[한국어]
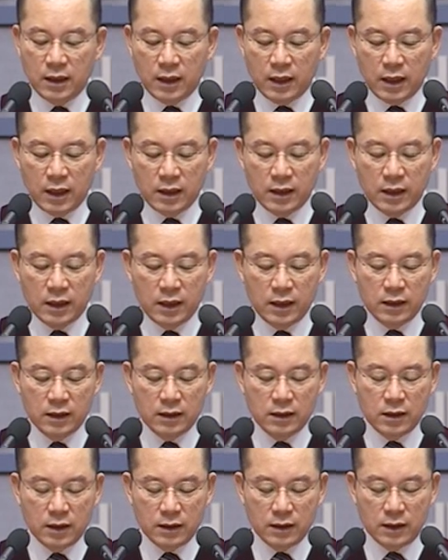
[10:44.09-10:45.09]
하늘에
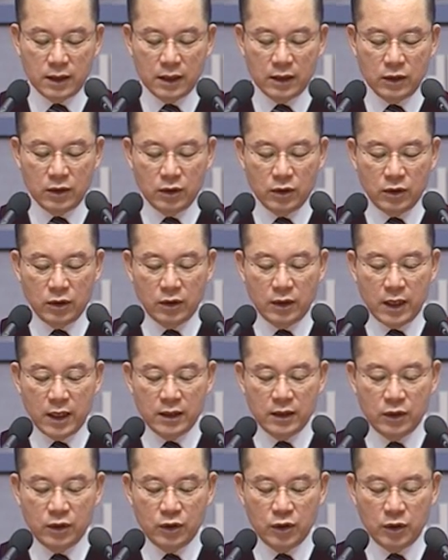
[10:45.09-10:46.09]
있는 천사들도
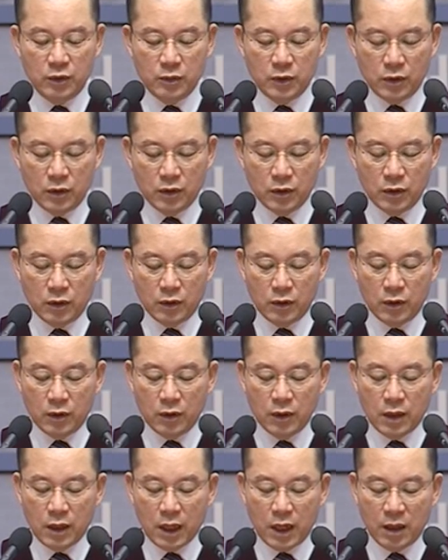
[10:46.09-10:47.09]
아들도
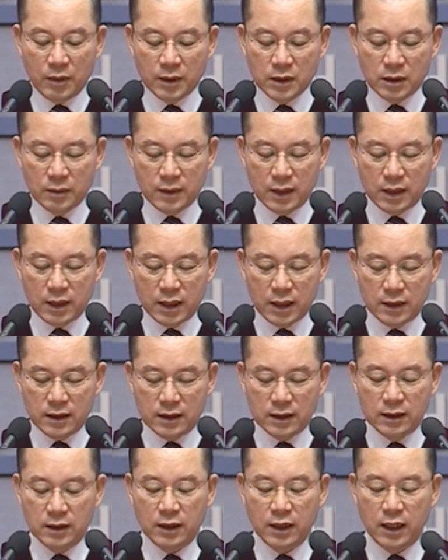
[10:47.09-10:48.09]
모르고 아버지만
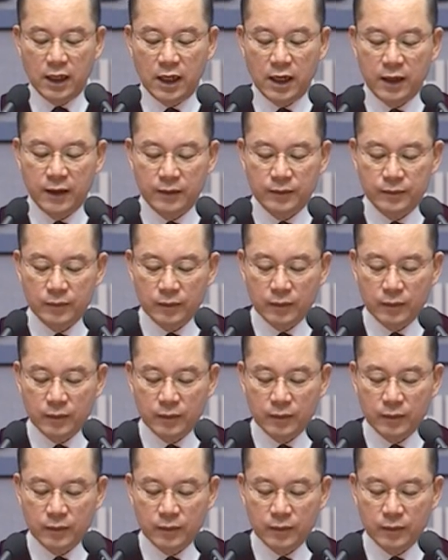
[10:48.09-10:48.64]
아시느니라.